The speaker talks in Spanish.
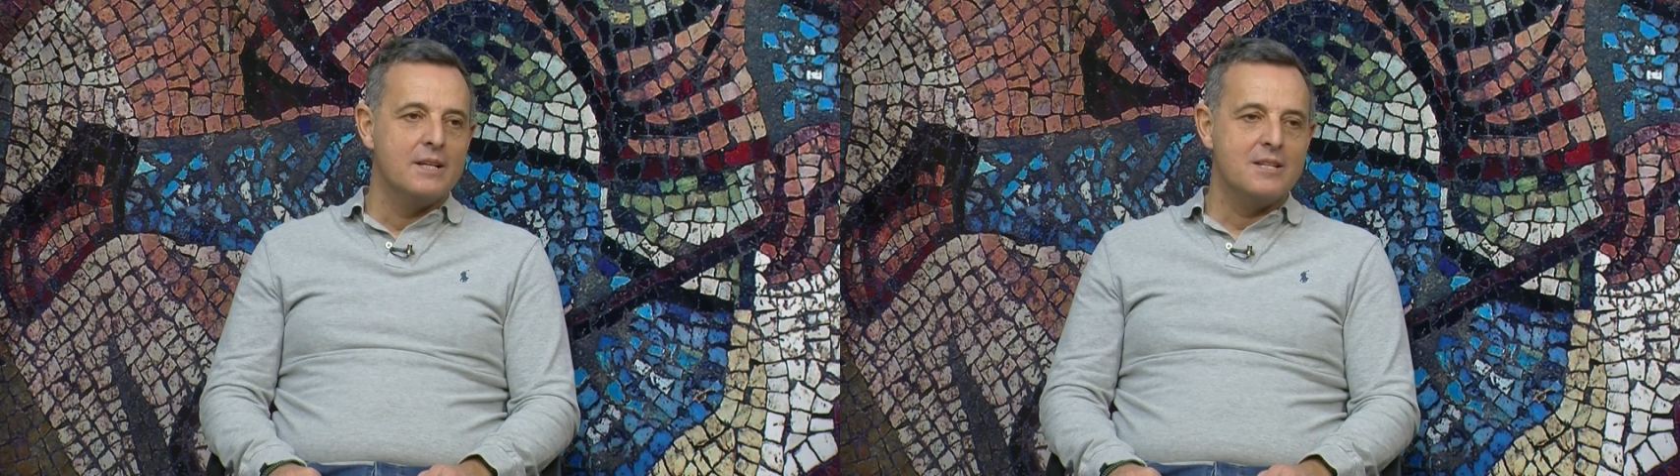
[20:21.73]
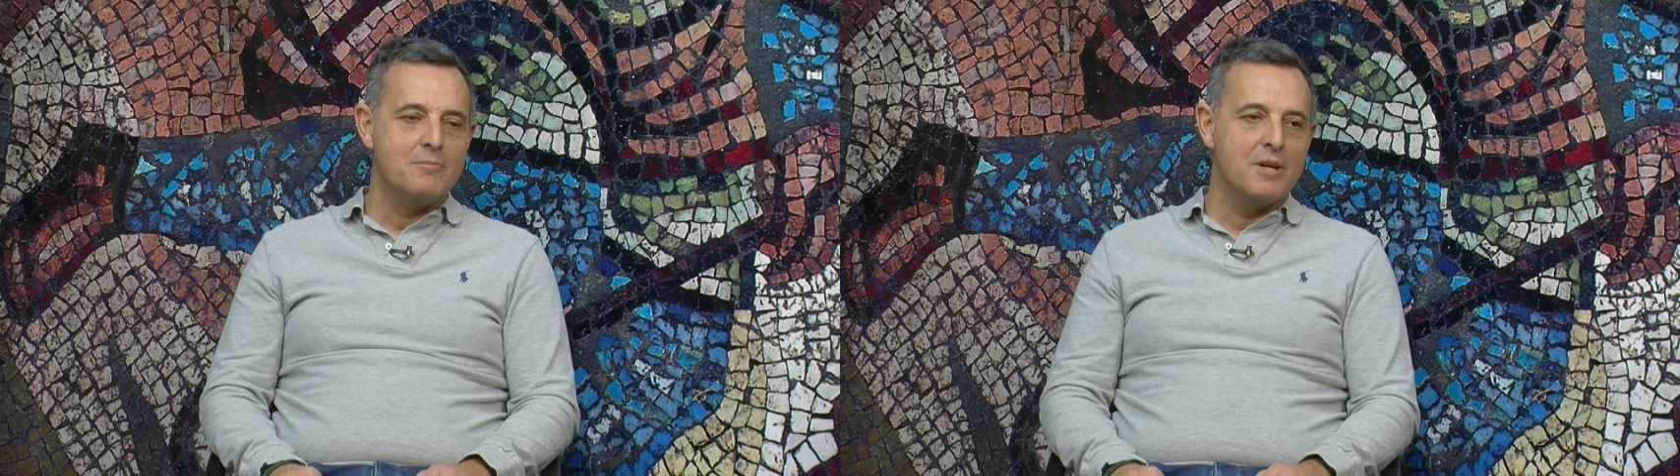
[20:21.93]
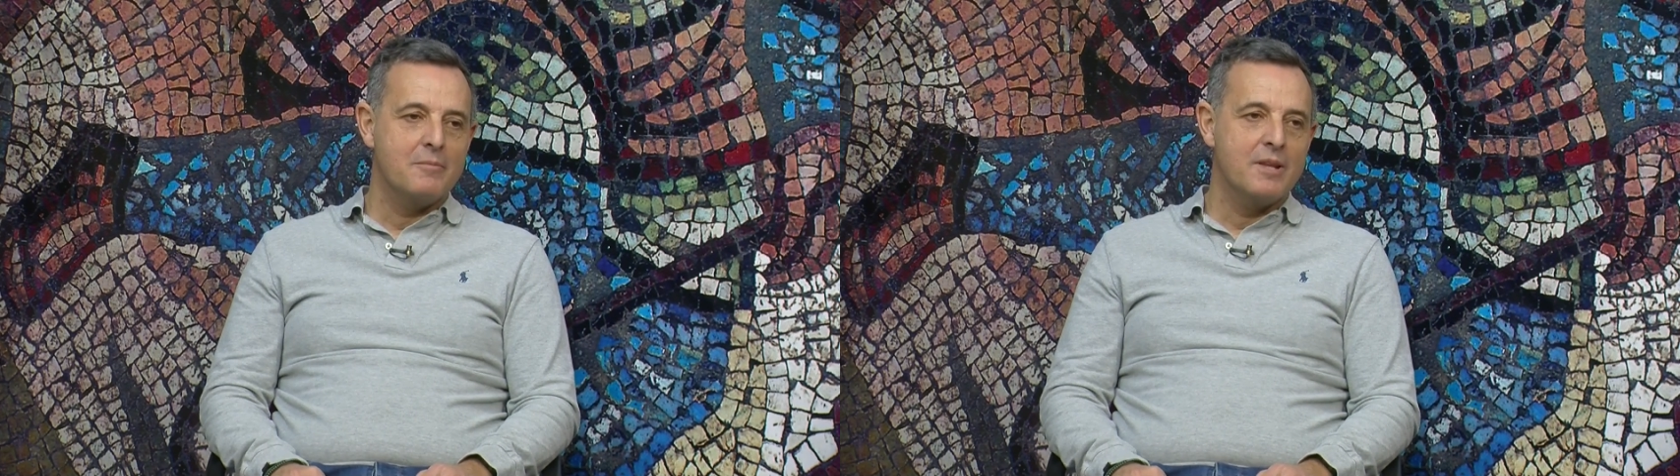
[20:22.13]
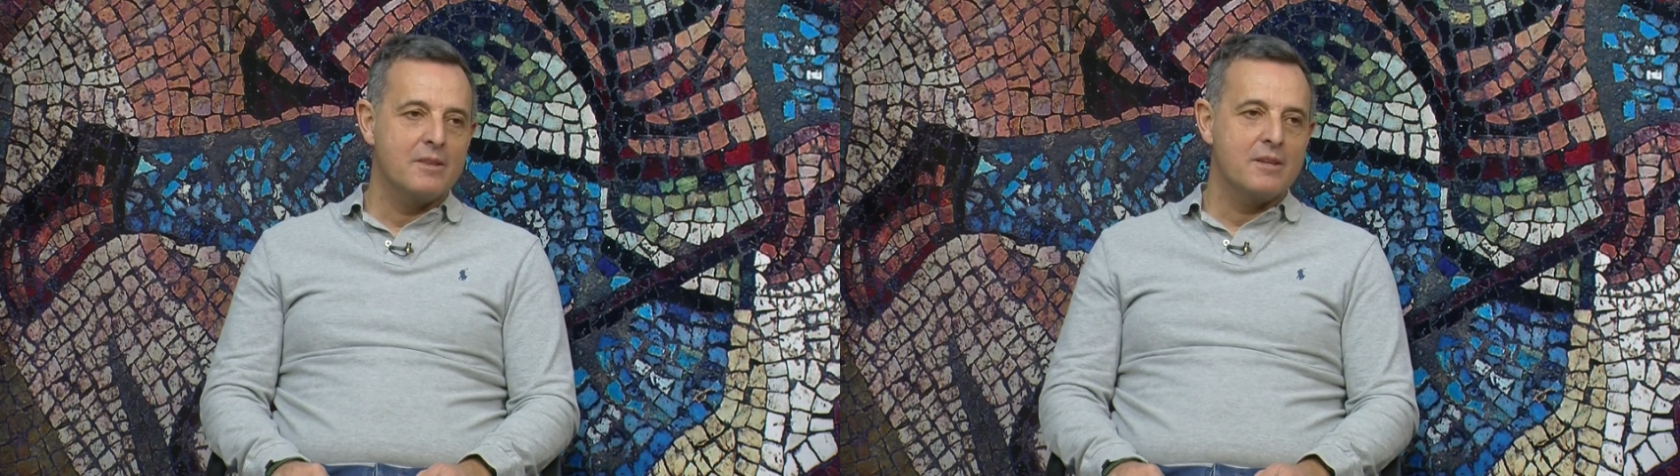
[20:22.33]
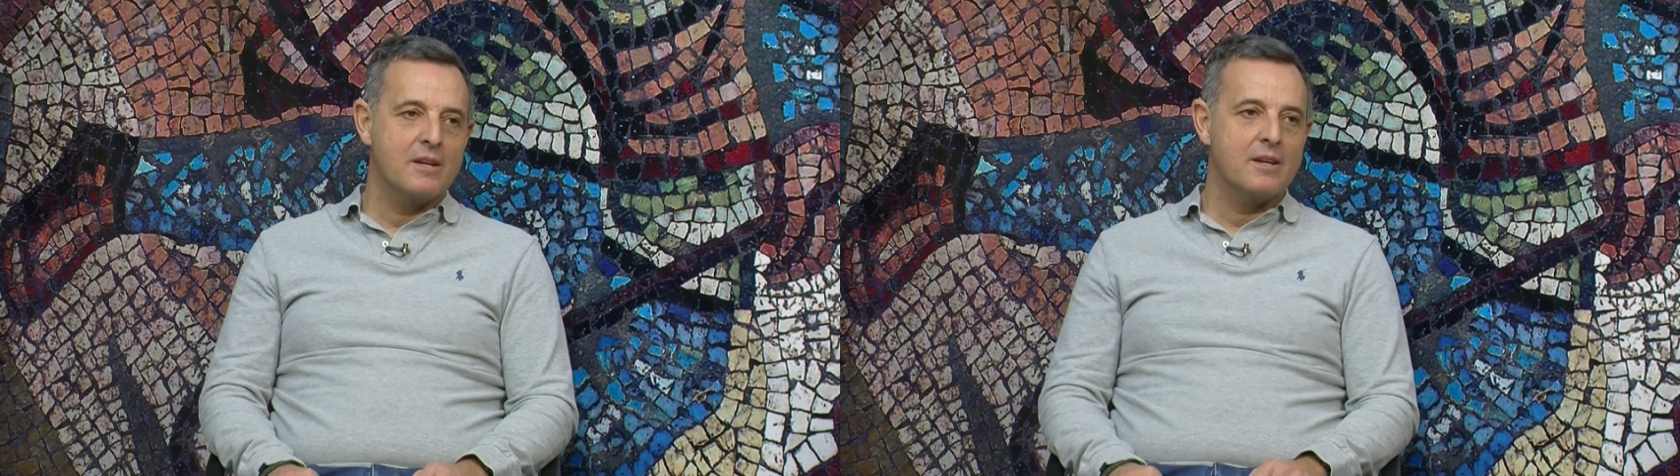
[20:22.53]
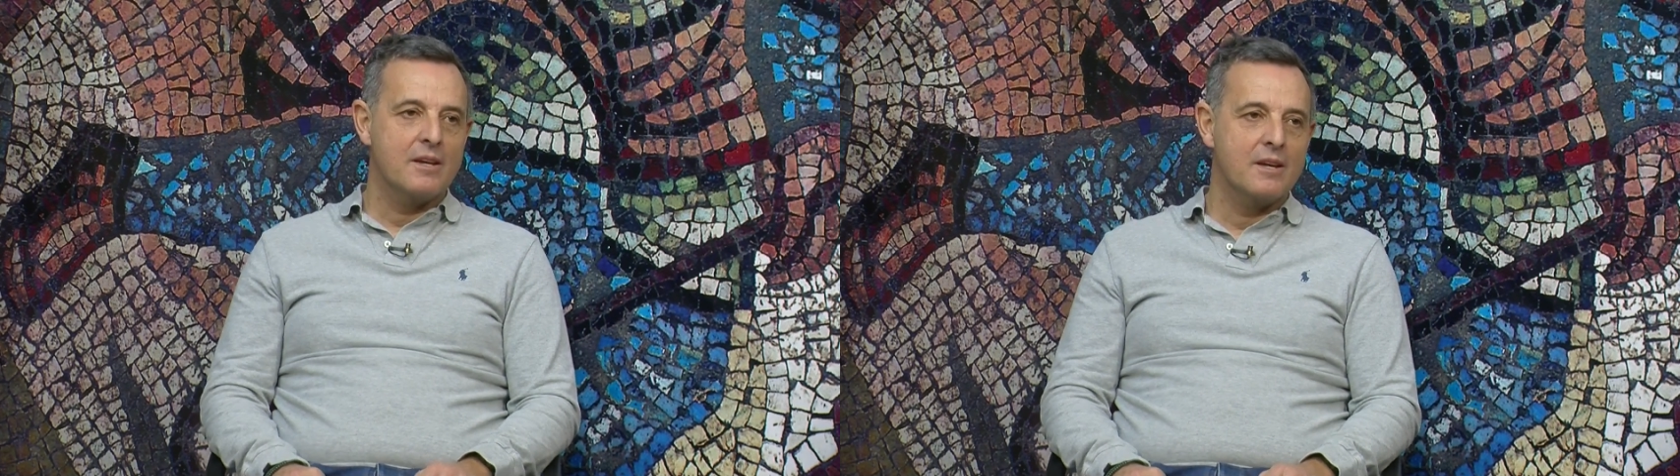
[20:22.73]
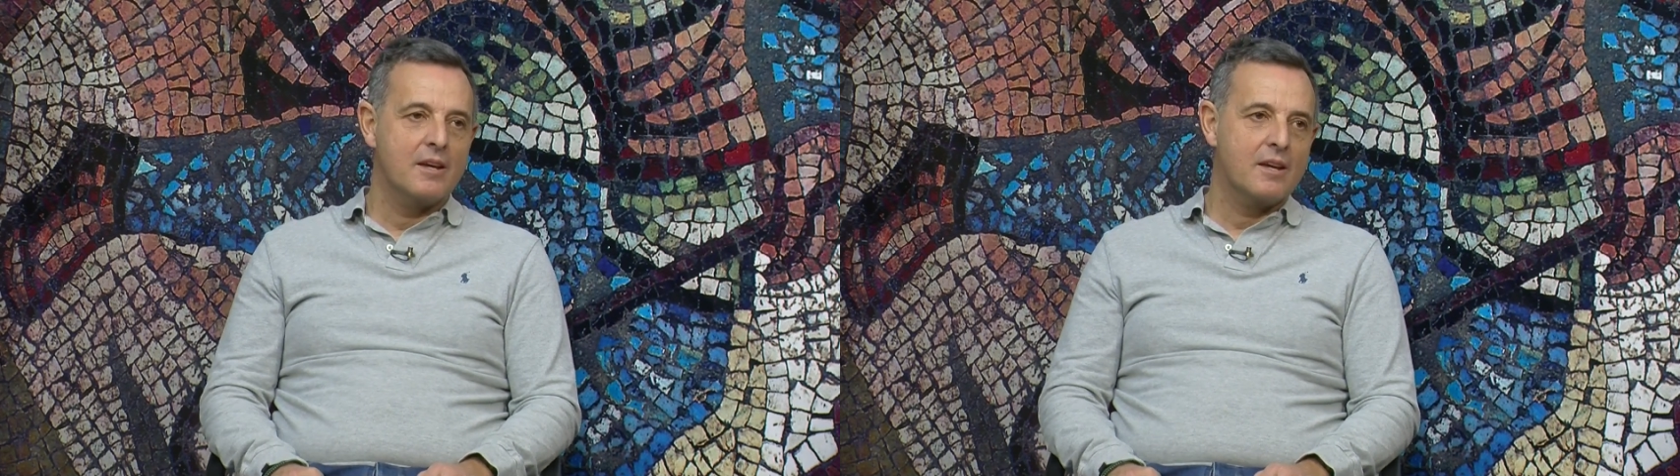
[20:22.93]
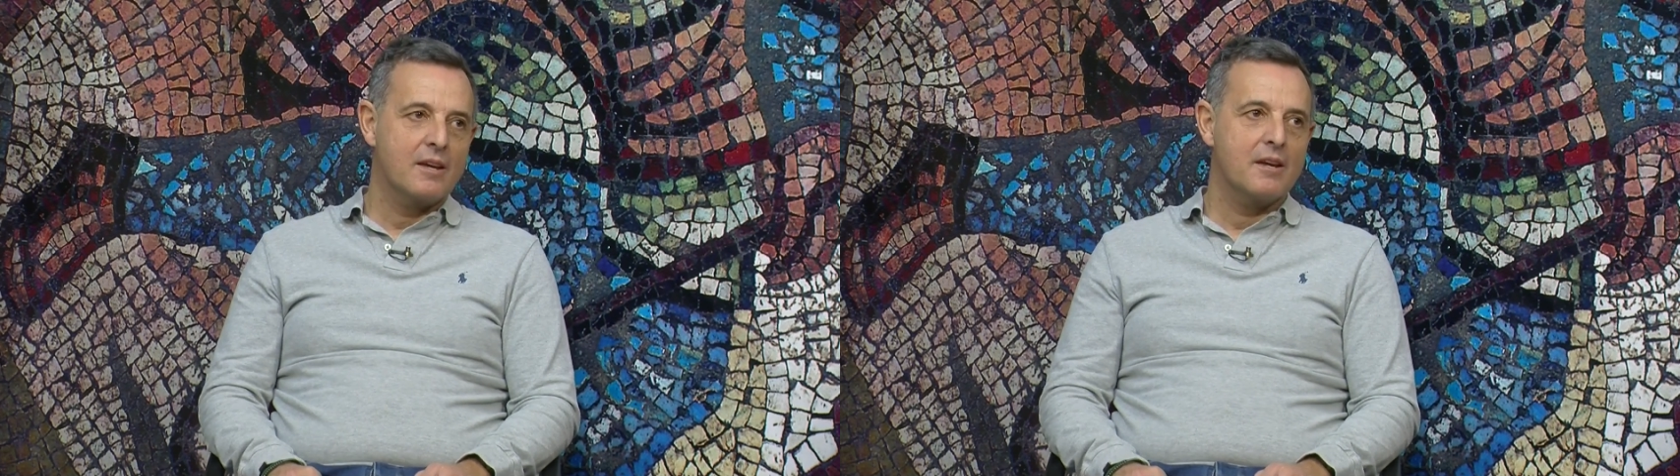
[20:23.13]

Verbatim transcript: simplemente